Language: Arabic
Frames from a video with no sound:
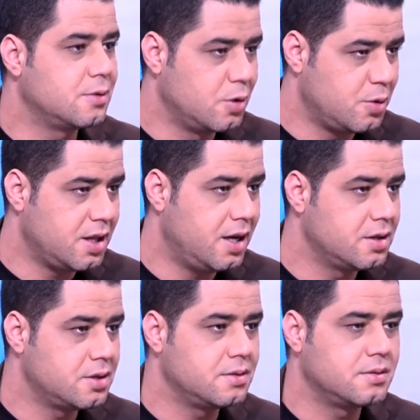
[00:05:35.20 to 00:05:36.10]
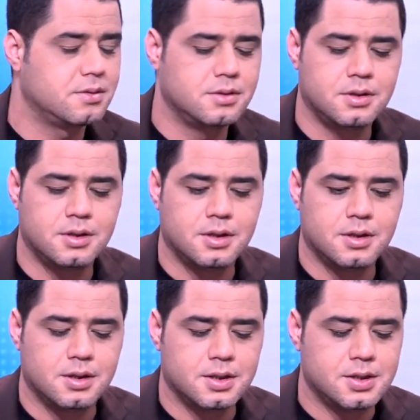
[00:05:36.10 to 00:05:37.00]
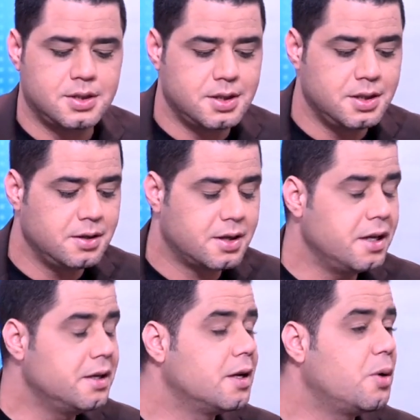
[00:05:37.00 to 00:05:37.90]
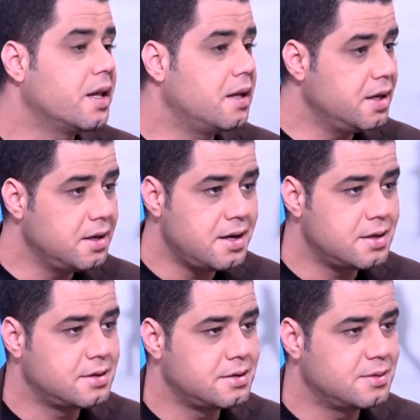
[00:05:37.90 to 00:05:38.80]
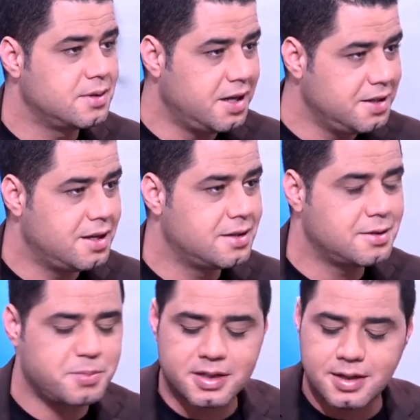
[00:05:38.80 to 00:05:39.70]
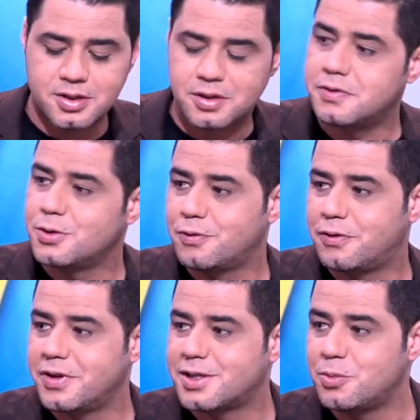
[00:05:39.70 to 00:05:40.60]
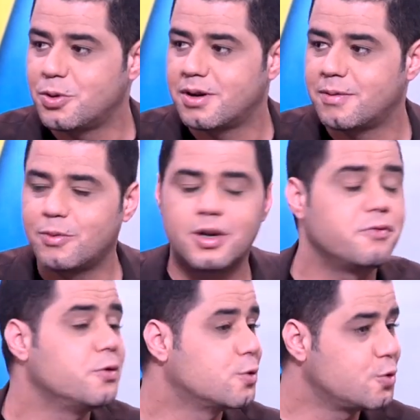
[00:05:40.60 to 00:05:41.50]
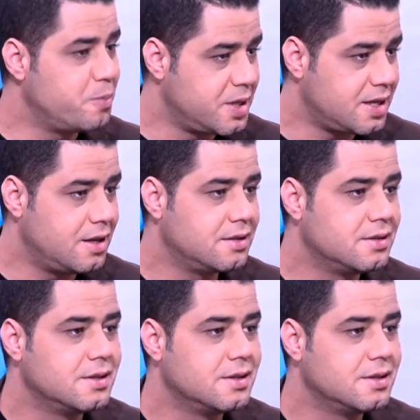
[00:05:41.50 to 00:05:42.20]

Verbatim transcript: نقول لك واحد الحاجه شي كاين عندنا واحد العينات عينات تبارطاجي فيديو في الفيسبوك ولا في يوتيوب مثلا